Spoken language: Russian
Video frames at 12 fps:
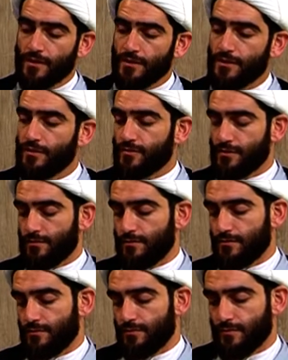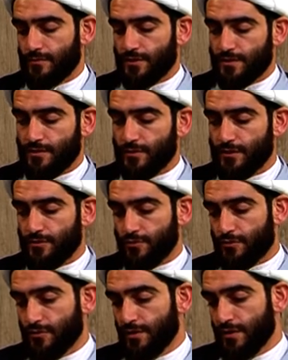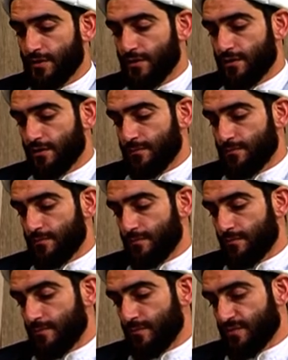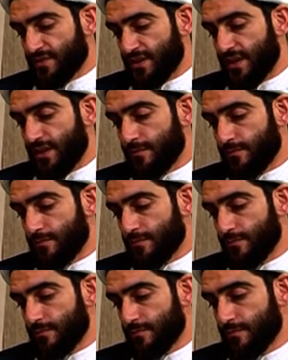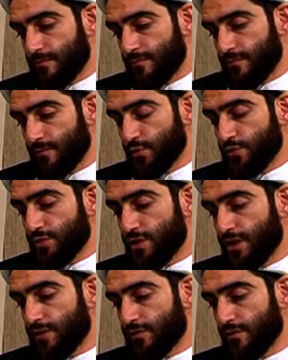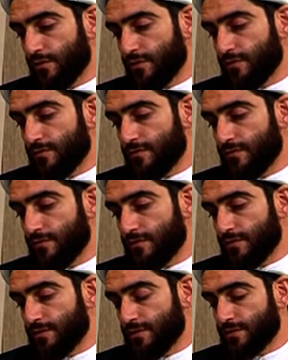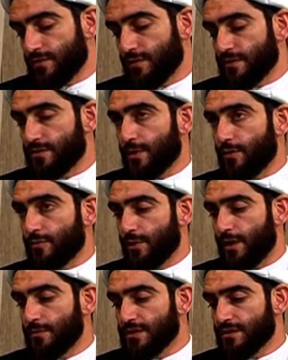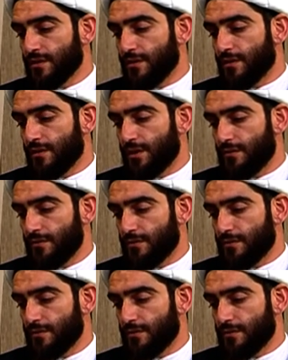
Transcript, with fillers: И э, если мы чуть взглянем в будущее, то э, его светлость пророк Мухаммад, саллаллаху алейхи